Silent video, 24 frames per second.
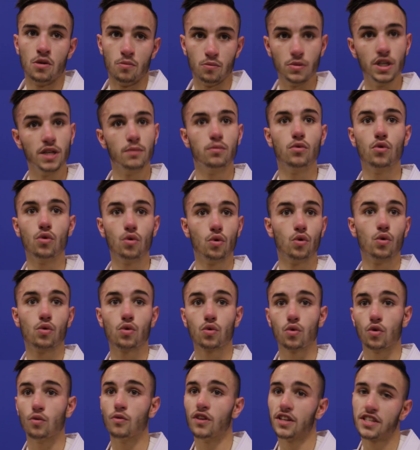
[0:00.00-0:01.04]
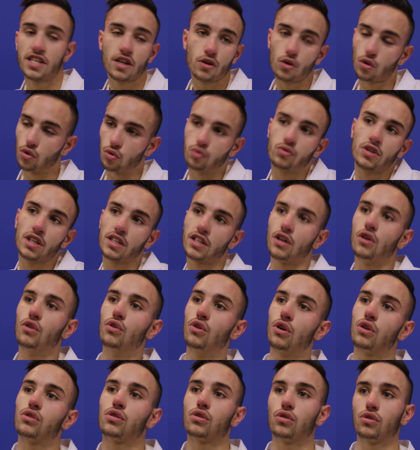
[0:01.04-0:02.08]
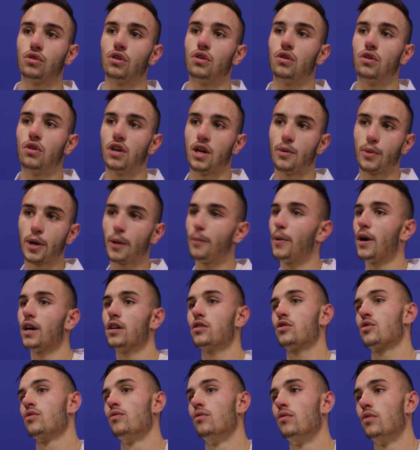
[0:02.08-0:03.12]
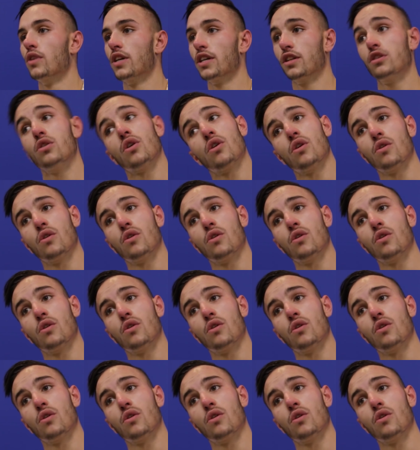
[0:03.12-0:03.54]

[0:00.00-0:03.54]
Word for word: Mais bon, on va dire que tout était en ordre dans la préparation et dans